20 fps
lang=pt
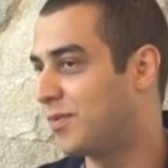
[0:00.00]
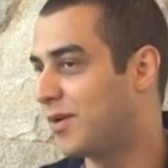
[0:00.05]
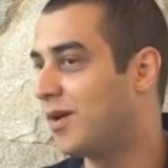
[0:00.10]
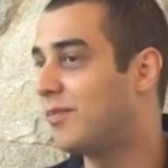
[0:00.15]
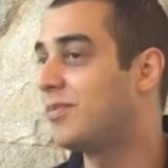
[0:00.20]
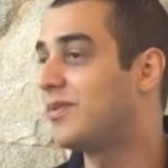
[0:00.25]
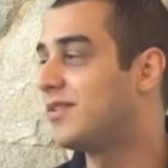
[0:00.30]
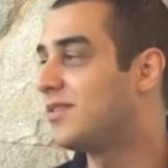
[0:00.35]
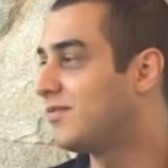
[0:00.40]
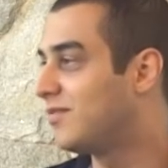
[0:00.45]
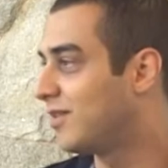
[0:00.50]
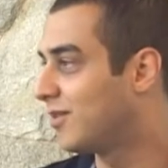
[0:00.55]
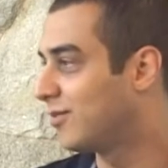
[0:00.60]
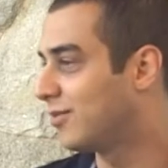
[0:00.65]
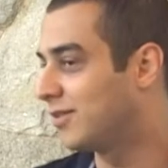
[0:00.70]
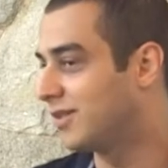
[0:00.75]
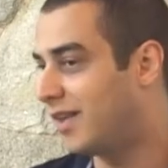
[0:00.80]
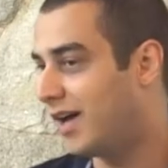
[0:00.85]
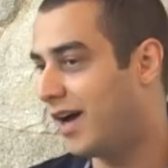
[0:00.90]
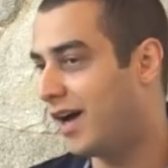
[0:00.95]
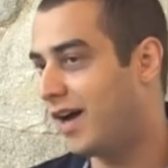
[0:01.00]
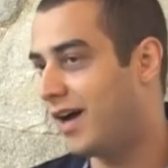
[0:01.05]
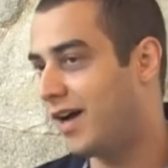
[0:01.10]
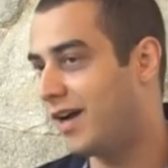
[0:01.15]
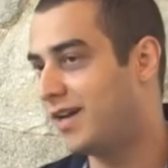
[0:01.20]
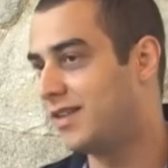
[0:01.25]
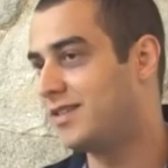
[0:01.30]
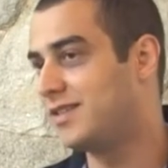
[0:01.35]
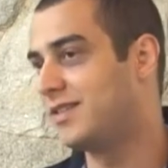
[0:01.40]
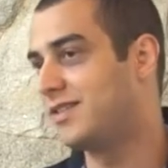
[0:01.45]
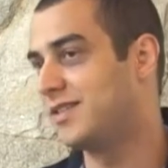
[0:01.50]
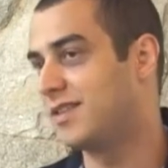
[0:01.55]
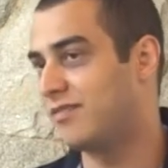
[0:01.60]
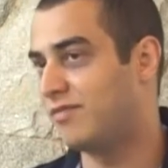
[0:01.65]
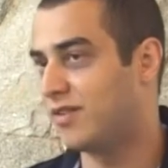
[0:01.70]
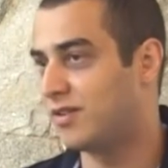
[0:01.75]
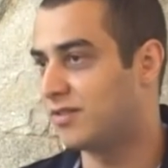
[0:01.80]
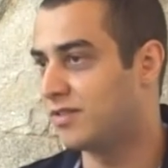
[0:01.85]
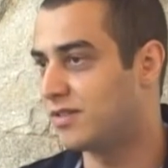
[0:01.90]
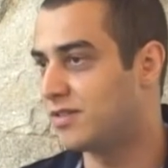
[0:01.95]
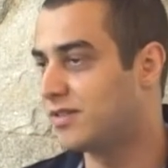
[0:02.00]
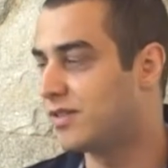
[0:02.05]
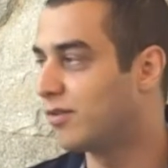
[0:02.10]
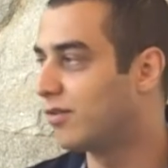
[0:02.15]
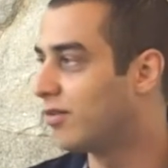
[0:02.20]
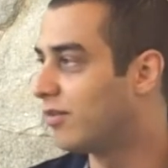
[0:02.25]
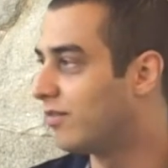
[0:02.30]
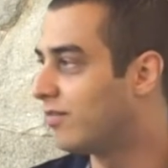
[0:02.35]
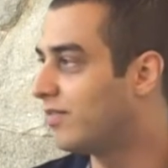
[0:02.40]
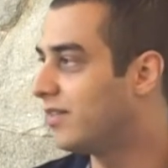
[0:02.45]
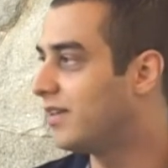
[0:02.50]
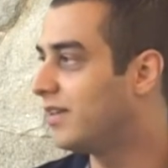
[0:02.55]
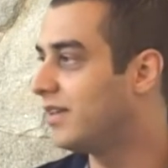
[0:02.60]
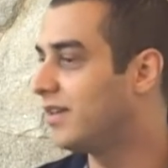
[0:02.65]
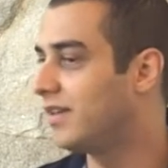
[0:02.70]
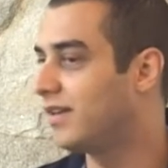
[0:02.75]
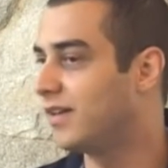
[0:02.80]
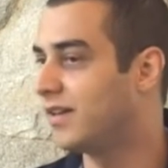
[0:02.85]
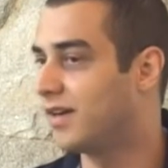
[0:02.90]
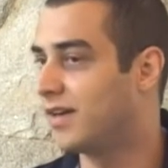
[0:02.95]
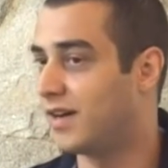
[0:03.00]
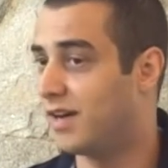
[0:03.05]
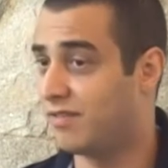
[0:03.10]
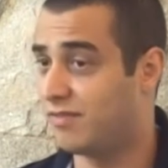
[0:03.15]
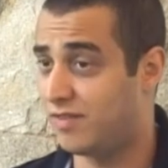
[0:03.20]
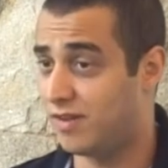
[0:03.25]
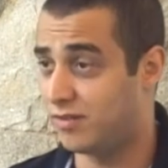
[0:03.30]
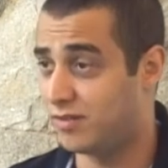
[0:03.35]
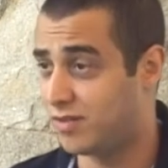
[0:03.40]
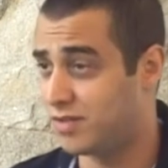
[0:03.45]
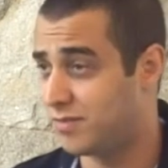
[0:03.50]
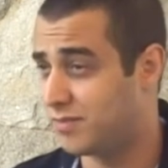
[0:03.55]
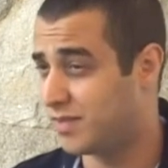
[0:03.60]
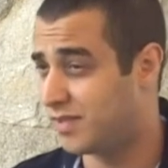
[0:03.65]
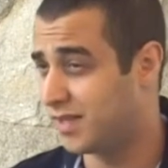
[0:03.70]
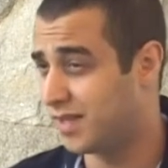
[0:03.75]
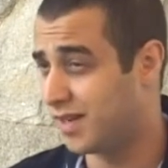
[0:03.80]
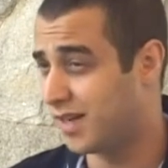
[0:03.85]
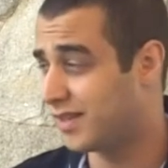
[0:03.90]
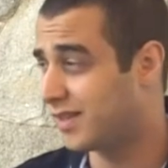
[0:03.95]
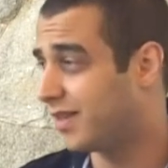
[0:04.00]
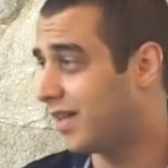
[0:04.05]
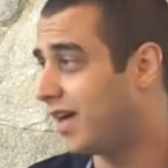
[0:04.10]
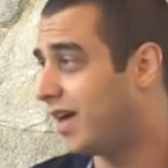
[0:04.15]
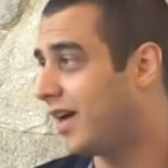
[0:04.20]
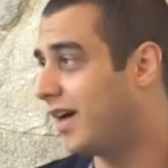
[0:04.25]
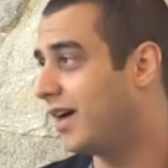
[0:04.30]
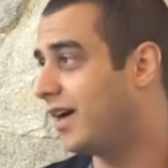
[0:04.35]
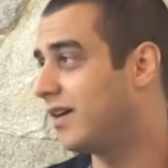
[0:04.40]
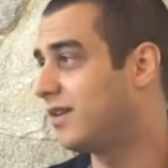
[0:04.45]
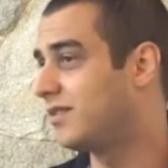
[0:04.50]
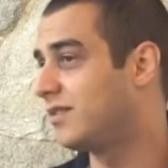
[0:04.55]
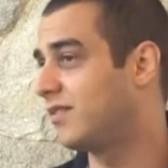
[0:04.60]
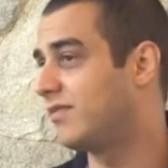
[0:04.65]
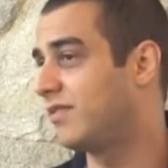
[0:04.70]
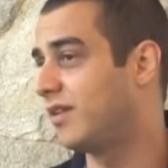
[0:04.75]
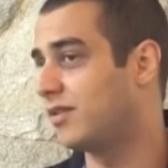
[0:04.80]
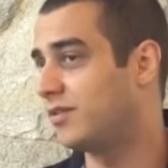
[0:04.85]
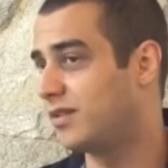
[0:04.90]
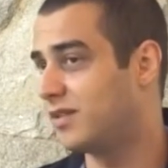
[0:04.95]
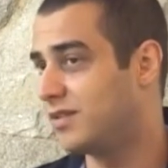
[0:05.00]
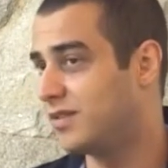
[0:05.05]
próprias dificuldades, a falta de ciclovia, uhum. a falta de bicicletários, a falta